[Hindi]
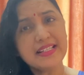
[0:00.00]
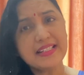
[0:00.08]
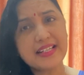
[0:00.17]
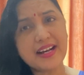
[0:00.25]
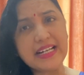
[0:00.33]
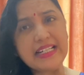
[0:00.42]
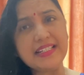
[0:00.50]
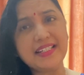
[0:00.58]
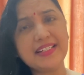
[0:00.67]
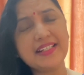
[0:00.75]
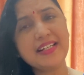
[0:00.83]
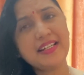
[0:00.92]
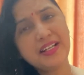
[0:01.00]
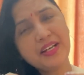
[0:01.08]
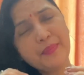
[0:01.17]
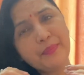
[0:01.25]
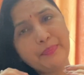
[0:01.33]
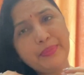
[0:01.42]
सारी
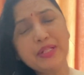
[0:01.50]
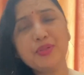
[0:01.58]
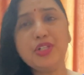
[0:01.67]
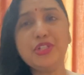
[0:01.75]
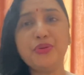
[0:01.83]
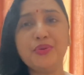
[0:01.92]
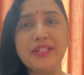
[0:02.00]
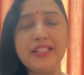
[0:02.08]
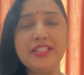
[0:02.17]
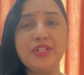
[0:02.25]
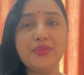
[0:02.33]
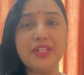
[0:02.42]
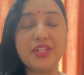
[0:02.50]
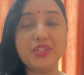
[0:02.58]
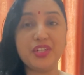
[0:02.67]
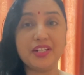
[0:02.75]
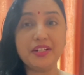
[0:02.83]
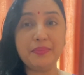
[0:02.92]
चीज़ें बिल्कुल छोड़ दीजिए उनके
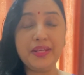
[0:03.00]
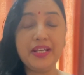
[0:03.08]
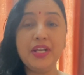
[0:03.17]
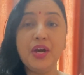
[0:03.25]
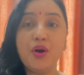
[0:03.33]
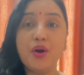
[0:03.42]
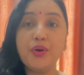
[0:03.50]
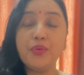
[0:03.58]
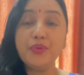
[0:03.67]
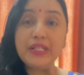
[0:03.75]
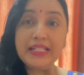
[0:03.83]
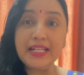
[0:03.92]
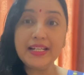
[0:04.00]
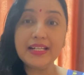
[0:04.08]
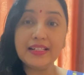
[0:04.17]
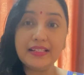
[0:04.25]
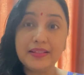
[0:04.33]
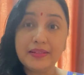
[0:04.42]
शरण में और उनकी
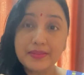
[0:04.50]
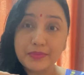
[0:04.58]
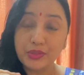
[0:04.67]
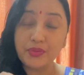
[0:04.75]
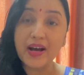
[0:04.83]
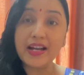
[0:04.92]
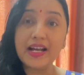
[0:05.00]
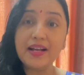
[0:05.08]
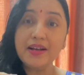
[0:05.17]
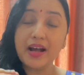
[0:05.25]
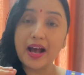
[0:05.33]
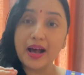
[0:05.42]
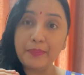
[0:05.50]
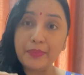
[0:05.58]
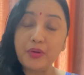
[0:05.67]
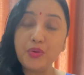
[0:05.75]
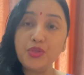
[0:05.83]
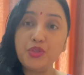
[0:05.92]
द्वारा
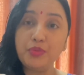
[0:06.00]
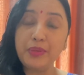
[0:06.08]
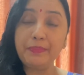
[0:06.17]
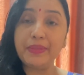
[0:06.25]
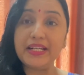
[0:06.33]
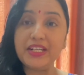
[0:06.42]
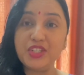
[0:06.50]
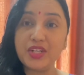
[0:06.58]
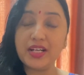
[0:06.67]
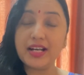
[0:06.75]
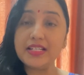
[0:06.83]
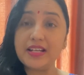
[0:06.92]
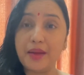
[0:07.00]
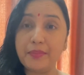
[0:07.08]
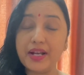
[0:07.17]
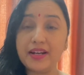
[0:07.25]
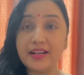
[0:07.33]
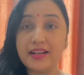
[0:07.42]
आपको जो भी परीक्षा का
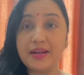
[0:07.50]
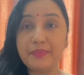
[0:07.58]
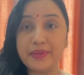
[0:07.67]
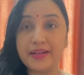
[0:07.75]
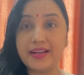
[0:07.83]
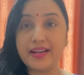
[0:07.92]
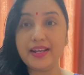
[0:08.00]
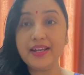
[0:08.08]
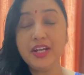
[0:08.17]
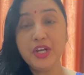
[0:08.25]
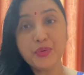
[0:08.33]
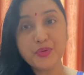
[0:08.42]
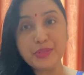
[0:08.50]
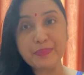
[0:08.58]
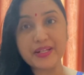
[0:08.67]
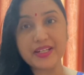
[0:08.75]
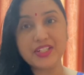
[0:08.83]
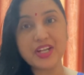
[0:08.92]
सामना करना पड़ रहा है उस
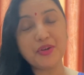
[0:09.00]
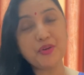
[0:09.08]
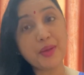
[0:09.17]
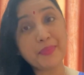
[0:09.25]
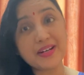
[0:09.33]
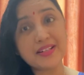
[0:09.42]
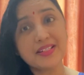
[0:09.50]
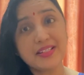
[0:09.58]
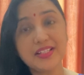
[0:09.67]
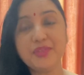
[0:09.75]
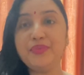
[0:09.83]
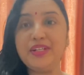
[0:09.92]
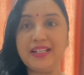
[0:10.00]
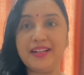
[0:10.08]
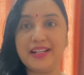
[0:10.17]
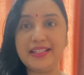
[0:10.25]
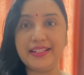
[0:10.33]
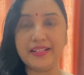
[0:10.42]
परीक्षा को आप हंसते हुए
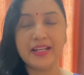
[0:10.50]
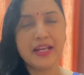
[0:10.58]
निकालिए